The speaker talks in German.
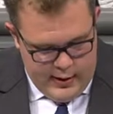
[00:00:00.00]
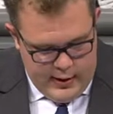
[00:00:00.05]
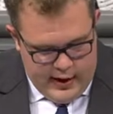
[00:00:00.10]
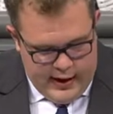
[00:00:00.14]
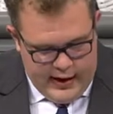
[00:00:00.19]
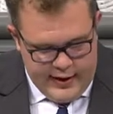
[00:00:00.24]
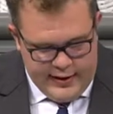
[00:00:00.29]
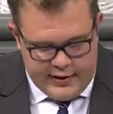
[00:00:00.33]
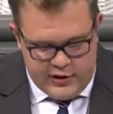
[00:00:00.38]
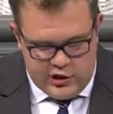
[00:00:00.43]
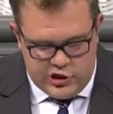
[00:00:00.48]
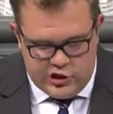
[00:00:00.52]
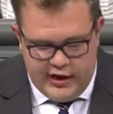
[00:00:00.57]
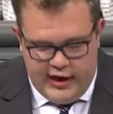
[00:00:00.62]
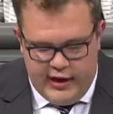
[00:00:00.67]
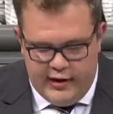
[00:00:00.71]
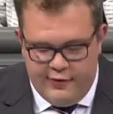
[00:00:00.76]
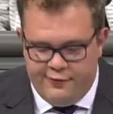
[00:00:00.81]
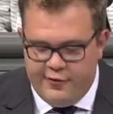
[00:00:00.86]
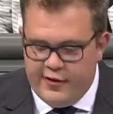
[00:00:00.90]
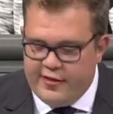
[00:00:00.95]
Andere
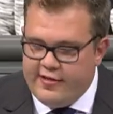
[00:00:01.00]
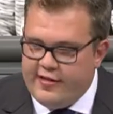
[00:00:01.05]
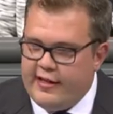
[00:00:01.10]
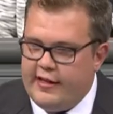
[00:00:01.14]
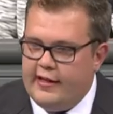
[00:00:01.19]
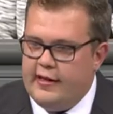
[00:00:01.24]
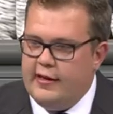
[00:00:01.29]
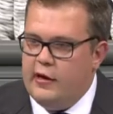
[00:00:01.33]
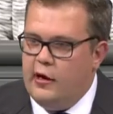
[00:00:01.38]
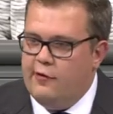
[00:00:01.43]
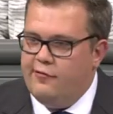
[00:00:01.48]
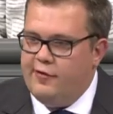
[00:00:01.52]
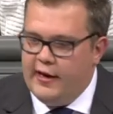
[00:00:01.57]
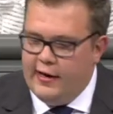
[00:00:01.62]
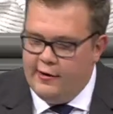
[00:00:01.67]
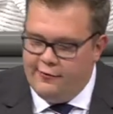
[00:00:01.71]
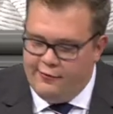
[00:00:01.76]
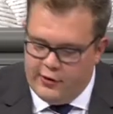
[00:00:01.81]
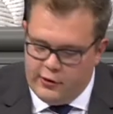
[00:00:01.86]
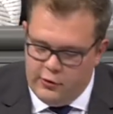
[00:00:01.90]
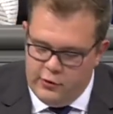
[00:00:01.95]
Staaten verzichten auf
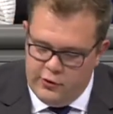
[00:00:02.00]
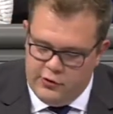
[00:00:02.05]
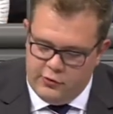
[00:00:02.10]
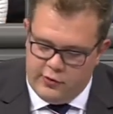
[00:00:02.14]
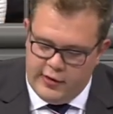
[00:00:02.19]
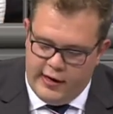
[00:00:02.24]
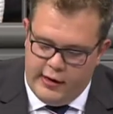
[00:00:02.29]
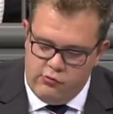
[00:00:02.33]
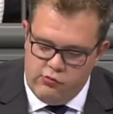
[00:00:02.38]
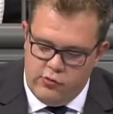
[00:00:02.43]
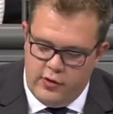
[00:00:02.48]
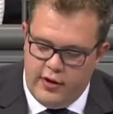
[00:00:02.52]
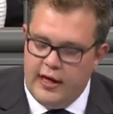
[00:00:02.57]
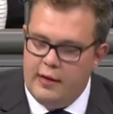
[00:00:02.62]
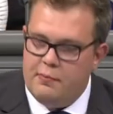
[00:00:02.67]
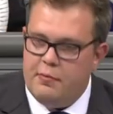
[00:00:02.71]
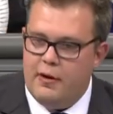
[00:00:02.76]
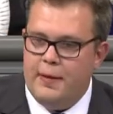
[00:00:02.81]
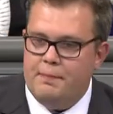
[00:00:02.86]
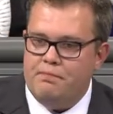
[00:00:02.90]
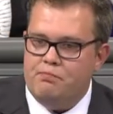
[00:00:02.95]
eine Vergütung der
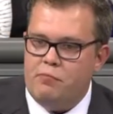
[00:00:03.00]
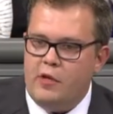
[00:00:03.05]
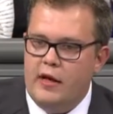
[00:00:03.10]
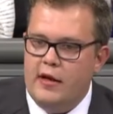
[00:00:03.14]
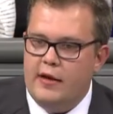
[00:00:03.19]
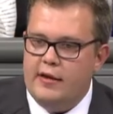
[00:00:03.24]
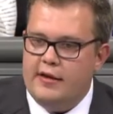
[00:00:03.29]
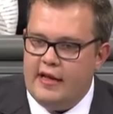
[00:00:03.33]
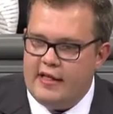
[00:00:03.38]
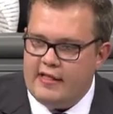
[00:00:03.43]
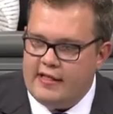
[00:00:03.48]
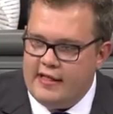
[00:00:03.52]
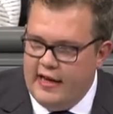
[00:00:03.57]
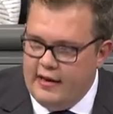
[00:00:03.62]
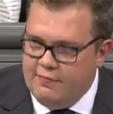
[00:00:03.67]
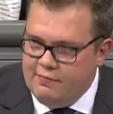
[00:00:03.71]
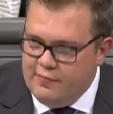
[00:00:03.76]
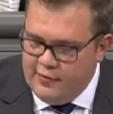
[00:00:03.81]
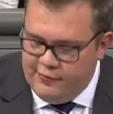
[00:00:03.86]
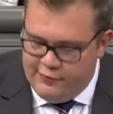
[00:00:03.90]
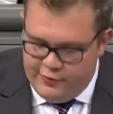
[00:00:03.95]
Urheber. Das
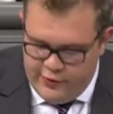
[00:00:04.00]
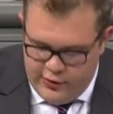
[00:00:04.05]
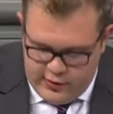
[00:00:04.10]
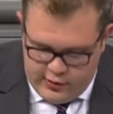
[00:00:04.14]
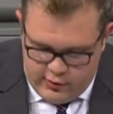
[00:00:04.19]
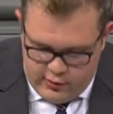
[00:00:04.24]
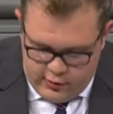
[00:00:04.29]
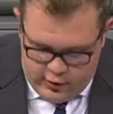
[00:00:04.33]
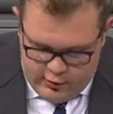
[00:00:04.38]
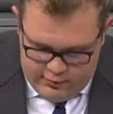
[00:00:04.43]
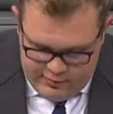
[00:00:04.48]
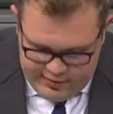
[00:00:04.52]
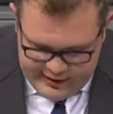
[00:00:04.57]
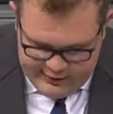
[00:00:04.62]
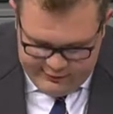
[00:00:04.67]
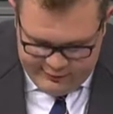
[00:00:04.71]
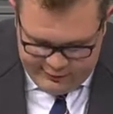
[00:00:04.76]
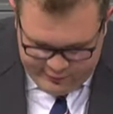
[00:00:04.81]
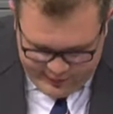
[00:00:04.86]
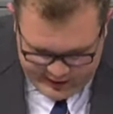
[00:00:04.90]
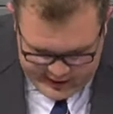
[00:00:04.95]
halten wir für
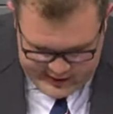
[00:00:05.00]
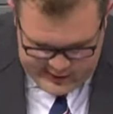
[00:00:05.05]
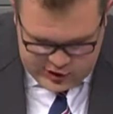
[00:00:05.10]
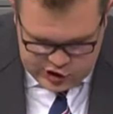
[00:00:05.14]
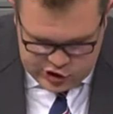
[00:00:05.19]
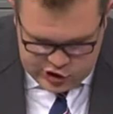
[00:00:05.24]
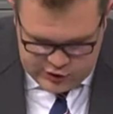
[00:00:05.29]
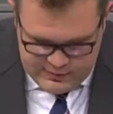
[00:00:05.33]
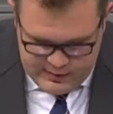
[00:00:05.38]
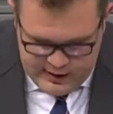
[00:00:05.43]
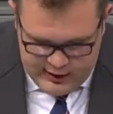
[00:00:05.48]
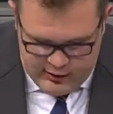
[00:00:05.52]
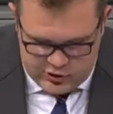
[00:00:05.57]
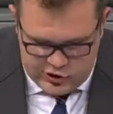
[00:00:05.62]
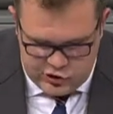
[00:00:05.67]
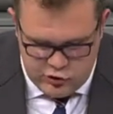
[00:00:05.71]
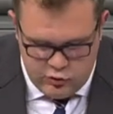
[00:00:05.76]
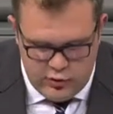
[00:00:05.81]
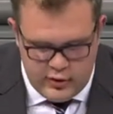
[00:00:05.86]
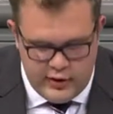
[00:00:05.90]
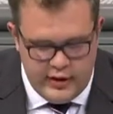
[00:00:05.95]
komplett falsch.
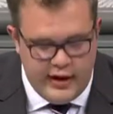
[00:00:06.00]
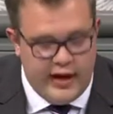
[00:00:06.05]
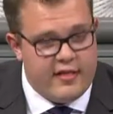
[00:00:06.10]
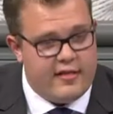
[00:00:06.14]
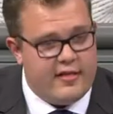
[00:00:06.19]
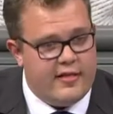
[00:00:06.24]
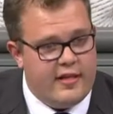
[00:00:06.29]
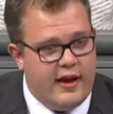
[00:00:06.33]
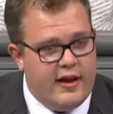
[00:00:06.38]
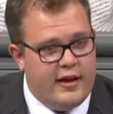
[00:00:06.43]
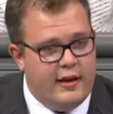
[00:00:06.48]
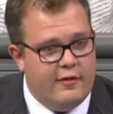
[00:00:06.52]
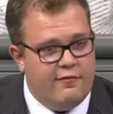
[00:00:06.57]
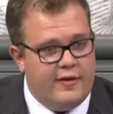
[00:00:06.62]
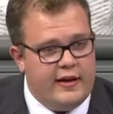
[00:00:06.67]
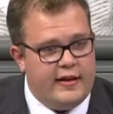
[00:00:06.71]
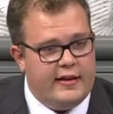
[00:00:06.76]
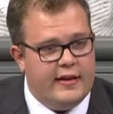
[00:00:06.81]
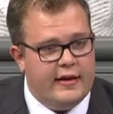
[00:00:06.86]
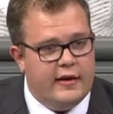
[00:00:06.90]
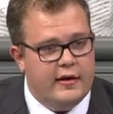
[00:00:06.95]
Autoren leisten eine
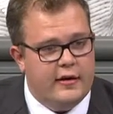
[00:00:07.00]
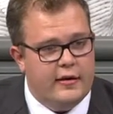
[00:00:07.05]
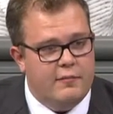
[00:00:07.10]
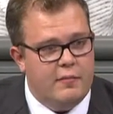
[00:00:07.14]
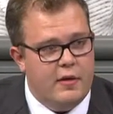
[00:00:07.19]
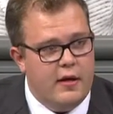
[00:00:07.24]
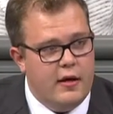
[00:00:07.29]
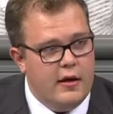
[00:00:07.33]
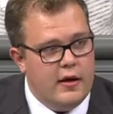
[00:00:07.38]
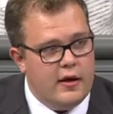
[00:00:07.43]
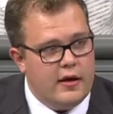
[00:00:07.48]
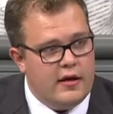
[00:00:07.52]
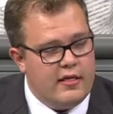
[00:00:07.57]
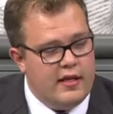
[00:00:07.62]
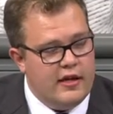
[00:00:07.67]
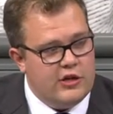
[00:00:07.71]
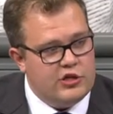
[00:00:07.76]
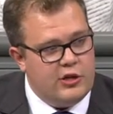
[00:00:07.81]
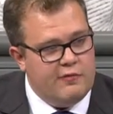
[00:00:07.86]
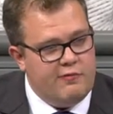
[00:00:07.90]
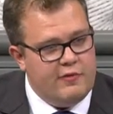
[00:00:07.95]
wichtige
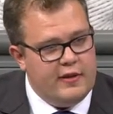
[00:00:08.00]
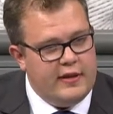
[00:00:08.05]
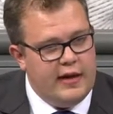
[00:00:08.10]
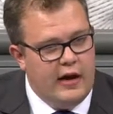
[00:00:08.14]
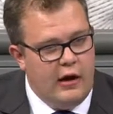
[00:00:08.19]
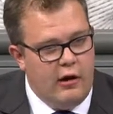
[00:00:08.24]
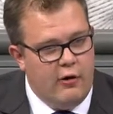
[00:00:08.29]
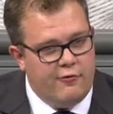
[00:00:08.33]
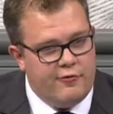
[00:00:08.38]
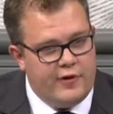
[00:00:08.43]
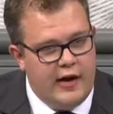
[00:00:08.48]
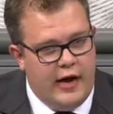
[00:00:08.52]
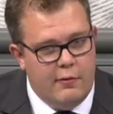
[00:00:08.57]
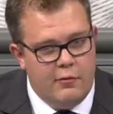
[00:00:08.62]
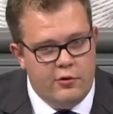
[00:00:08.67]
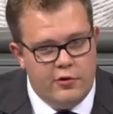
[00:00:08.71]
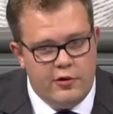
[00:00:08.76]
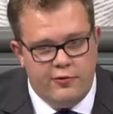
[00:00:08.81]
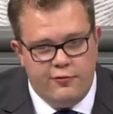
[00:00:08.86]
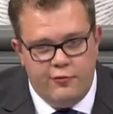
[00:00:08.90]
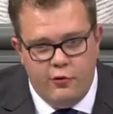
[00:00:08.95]
gesellschaftliche
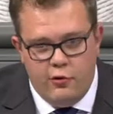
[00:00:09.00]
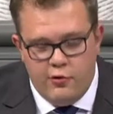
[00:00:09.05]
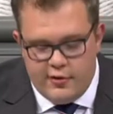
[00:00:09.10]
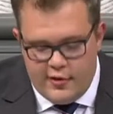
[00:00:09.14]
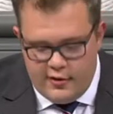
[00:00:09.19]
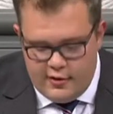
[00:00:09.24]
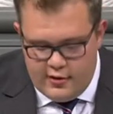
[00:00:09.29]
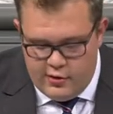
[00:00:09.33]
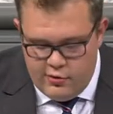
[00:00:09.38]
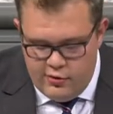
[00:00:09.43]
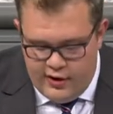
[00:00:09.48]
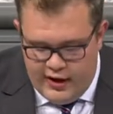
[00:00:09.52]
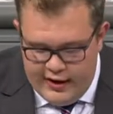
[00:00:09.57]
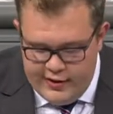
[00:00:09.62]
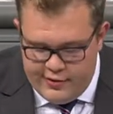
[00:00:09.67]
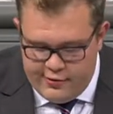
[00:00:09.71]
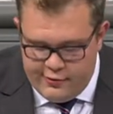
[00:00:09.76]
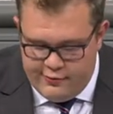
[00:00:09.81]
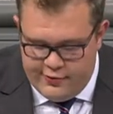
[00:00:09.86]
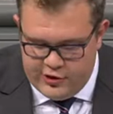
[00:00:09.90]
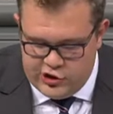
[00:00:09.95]
Aufgabe und für uns ist es nur
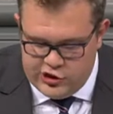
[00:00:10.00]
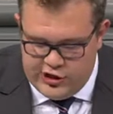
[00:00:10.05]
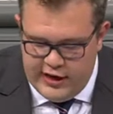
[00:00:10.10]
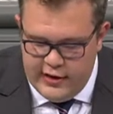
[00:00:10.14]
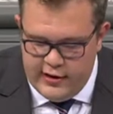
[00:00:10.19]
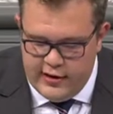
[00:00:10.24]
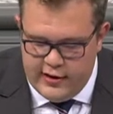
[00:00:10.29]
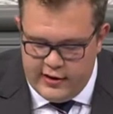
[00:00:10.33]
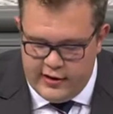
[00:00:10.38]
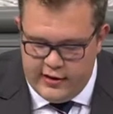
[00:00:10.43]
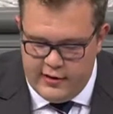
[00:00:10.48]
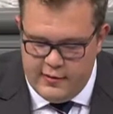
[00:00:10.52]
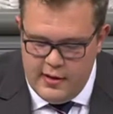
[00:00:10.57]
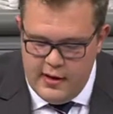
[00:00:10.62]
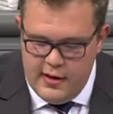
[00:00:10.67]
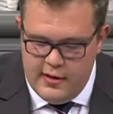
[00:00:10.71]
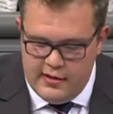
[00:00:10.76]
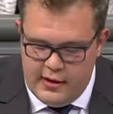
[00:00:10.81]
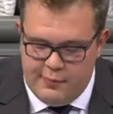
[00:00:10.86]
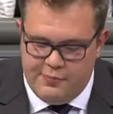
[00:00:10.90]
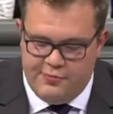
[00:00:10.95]
allzu verständlich,
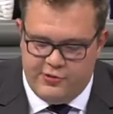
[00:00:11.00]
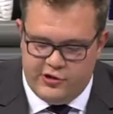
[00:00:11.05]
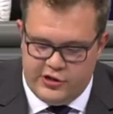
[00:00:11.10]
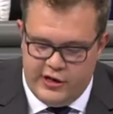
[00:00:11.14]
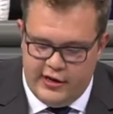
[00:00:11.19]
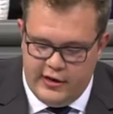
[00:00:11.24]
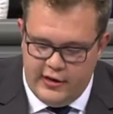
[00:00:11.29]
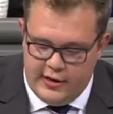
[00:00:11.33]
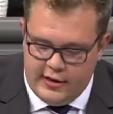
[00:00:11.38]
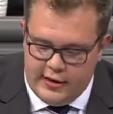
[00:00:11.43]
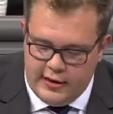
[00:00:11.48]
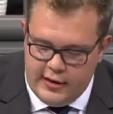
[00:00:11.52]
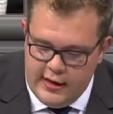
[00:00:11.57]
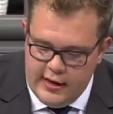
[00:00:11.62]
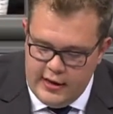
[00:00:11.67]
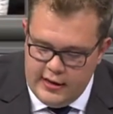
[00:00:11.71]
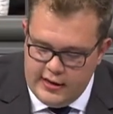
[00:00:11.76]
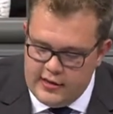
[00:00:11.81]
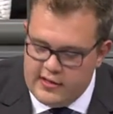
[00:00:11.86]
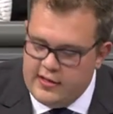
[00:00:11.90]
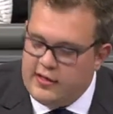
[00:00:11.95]
selbstverständlich,
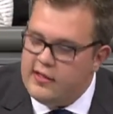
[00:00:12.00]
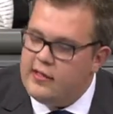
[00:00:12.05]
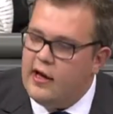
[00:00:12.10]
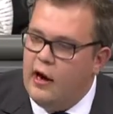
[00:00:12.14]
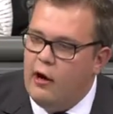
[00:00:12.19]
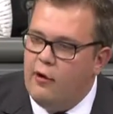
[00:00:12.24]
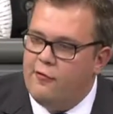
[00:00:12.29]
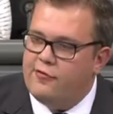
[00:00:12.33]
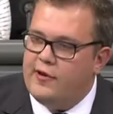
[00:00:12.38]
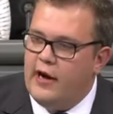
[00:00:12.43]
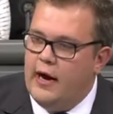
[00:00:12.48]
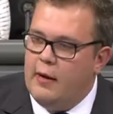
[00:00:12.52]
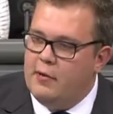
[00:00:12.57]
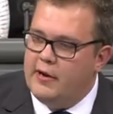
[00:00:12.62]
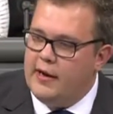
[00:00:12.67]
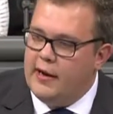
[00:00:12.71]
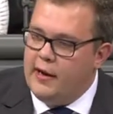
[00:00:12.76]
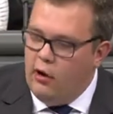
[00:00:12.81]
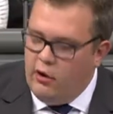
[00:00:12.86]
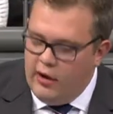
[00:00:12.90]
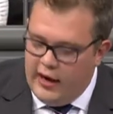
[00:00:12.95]
dass diese Aufgabe
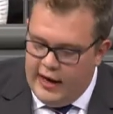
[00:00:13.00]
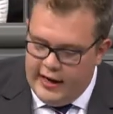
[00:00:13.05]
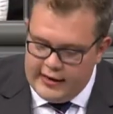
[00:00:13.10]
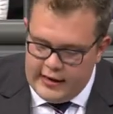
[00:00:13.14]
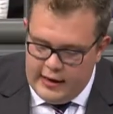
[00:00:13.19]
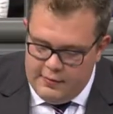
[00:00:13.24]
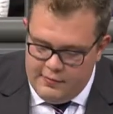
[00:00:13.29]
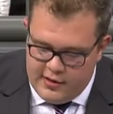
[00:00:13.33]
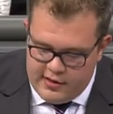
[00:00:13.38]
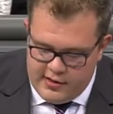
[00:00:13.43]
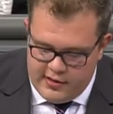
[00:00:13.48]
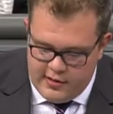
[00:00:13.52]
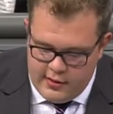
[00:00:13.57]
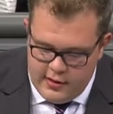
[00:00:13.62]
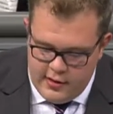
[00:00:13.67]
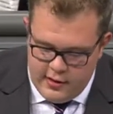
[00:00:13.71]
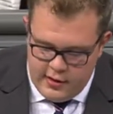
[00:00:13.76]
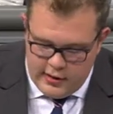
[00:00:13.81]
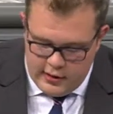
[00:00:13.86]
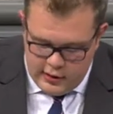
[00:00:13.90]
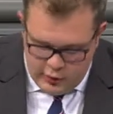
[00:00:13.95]
dann auch angemessen
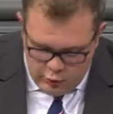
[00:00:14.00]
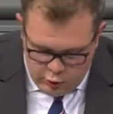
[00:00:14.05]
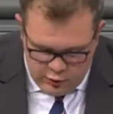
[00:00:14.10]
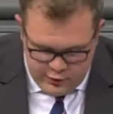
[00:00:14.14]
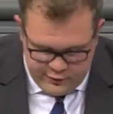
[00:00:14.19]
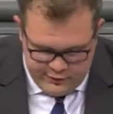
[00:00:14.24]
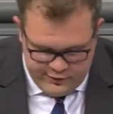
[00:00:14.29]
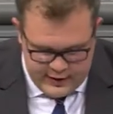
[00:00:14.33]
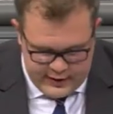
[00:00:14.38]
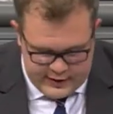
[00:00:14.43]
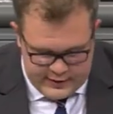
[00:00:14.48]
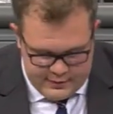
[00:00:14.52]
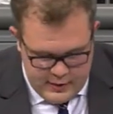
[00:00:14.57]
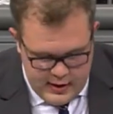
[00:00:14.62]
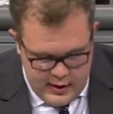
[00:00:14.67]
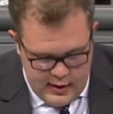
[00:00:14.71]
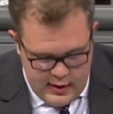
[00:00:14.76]
entlohnt wird.